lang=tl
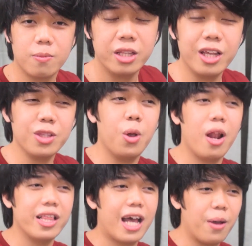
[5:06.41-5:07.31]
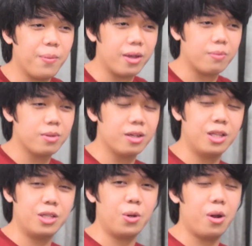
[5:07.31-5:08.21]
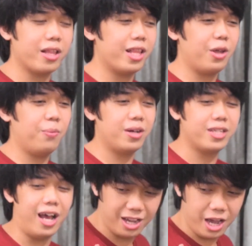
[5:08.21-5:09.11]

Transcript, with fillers: Hindi tulad namin, hindi tulad ng iba niya,